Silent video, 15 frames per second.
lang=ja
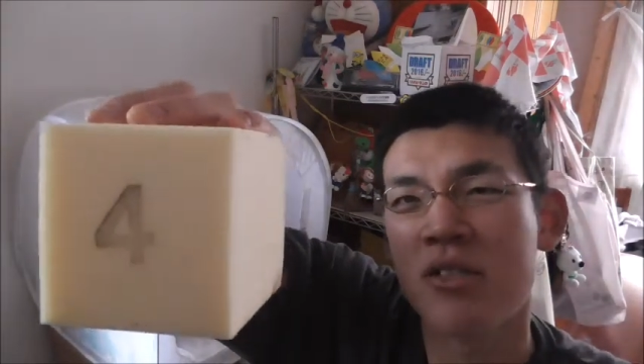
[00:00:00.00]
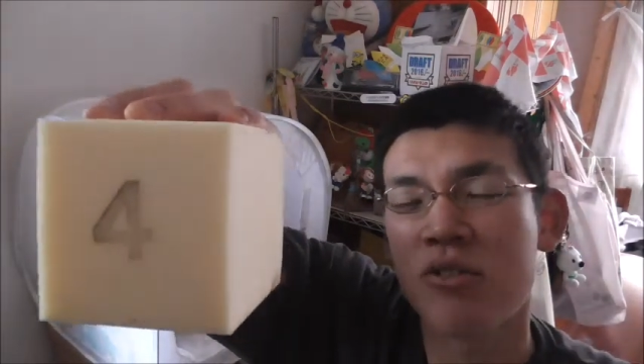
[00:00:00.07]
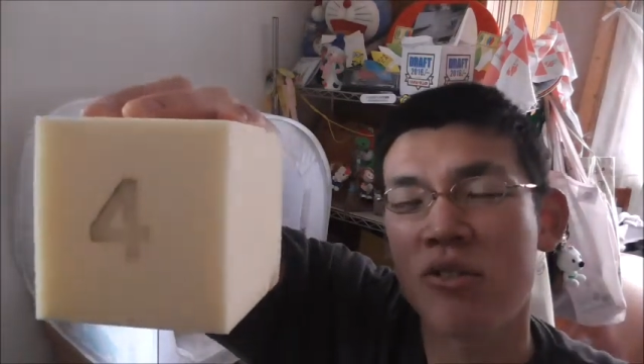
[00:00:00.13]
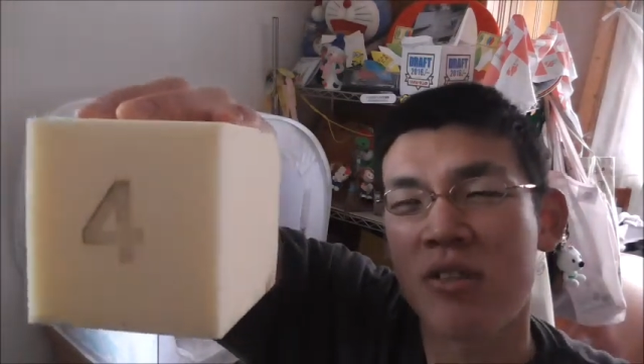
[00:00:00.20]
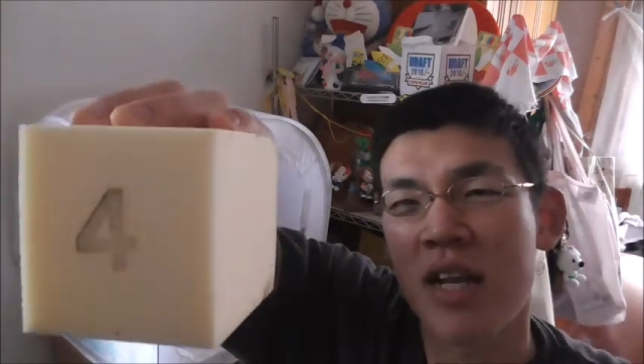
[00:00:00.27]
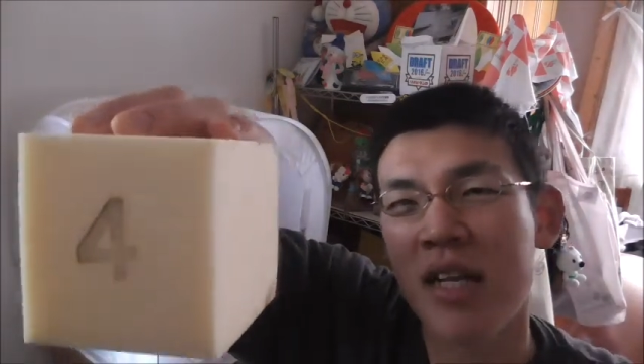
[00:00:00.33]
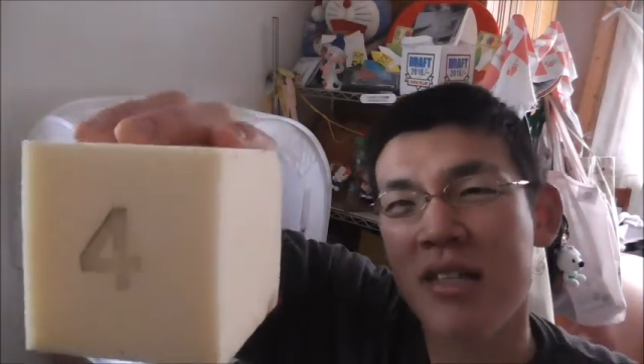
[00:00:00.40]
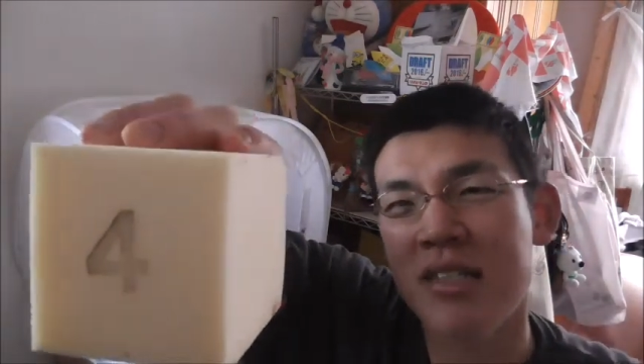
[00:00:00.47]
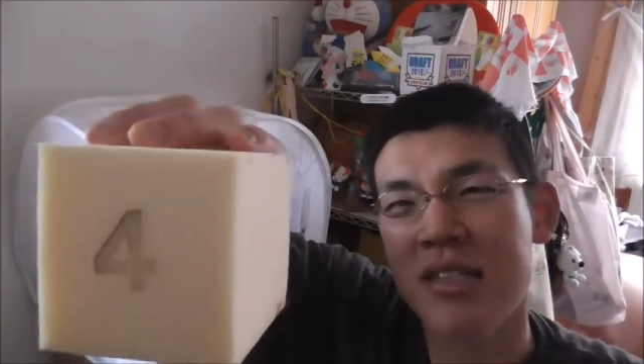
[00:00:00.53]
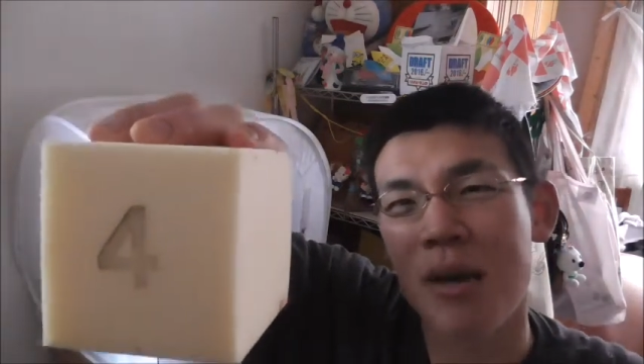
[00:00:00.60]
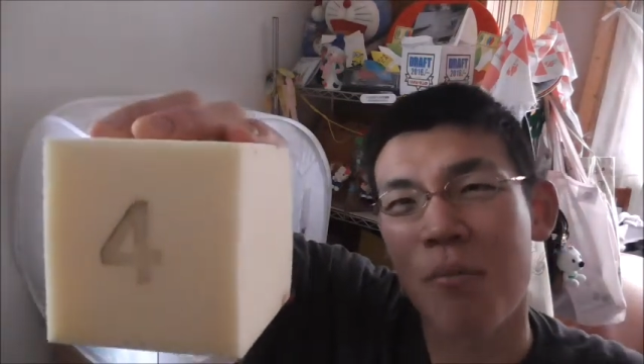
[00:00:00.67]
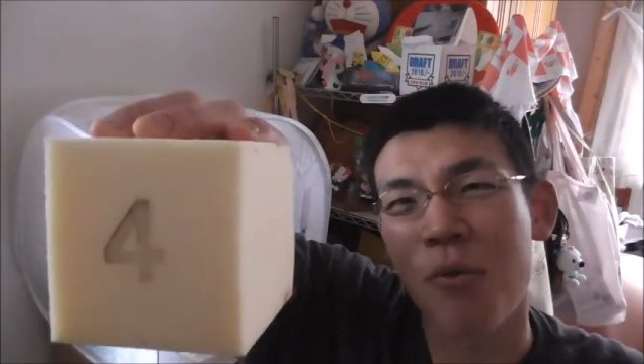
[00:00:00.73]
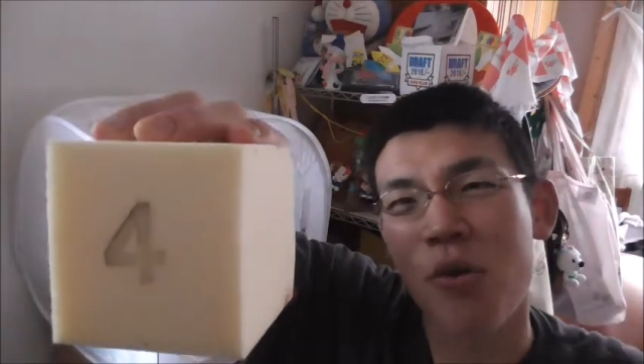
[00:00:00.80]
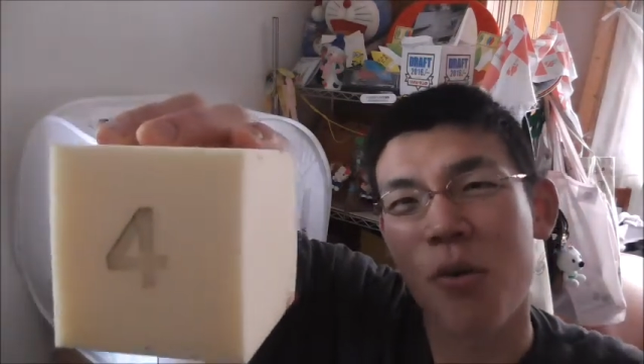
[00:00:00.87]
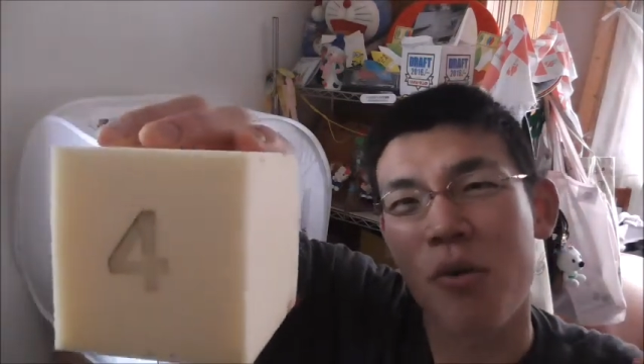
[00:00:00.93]
ちょっと
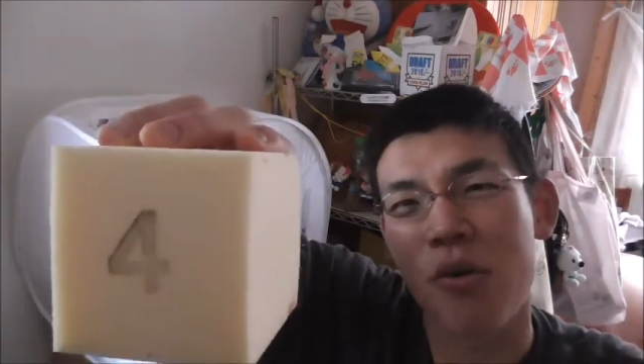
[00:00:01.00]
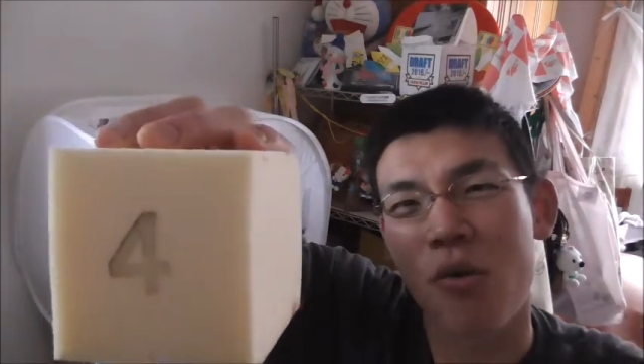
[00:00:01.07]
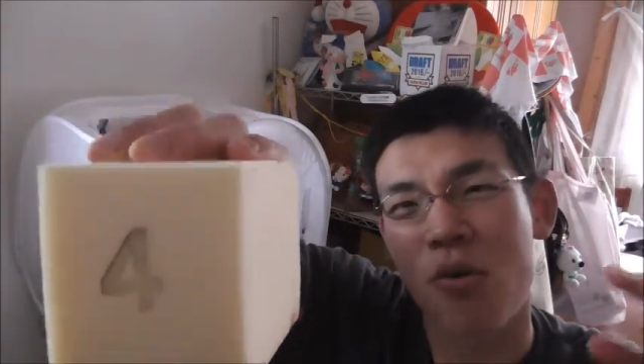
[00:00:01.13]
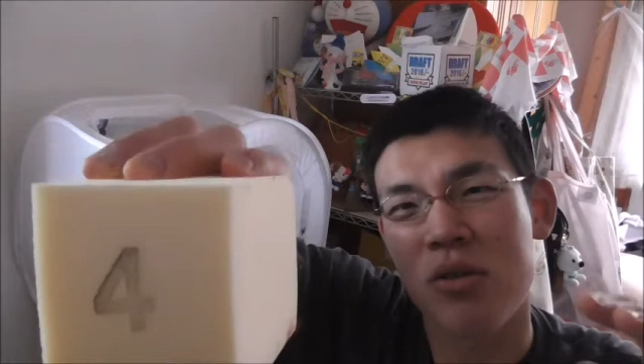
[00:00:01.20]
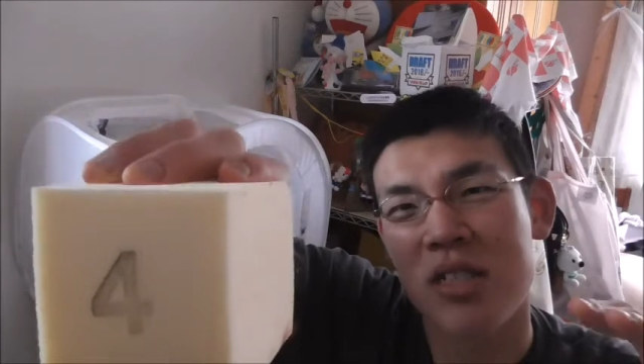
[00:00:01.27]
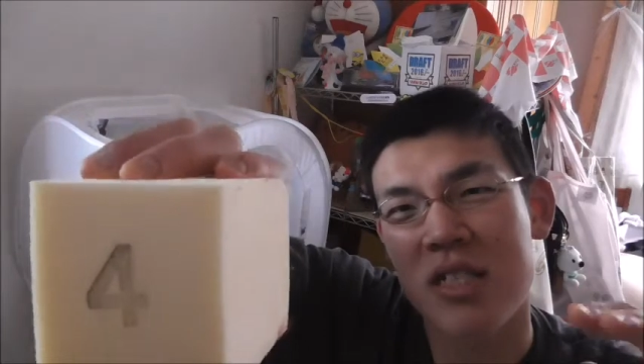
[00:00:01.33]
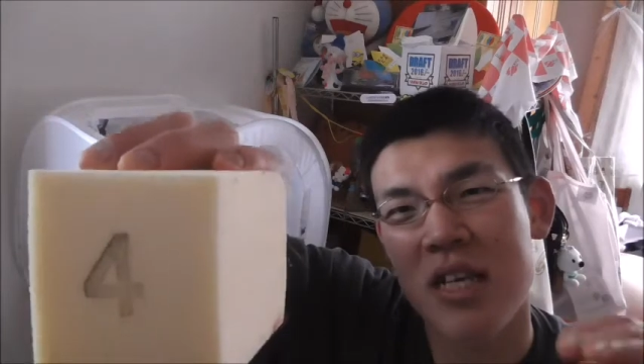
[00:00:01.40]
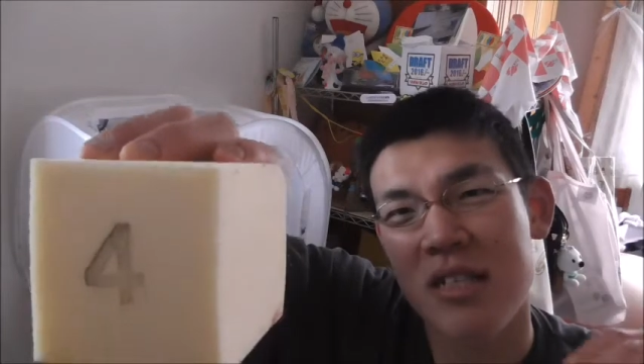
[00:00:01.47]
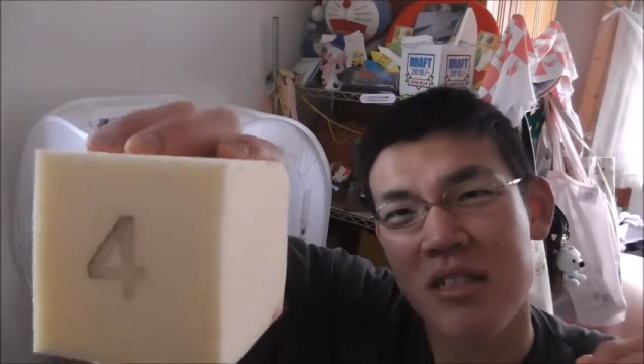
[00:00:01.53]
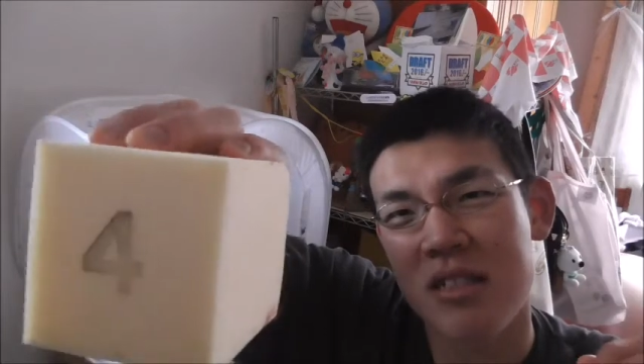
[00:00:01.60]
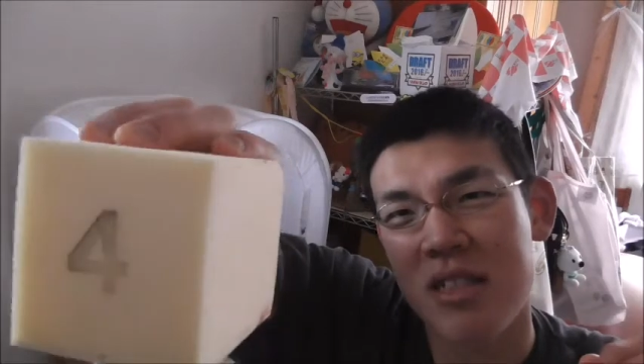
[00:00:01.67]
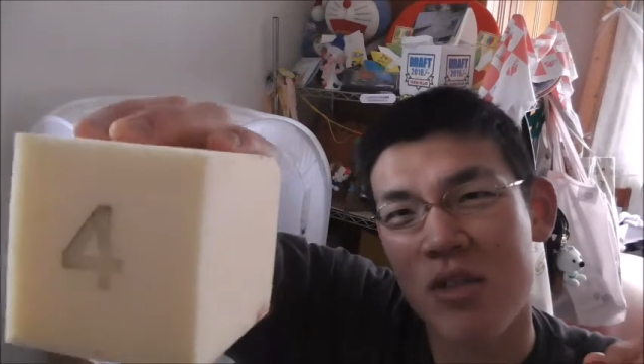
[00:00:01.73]
ナッツがボロボロ落ちや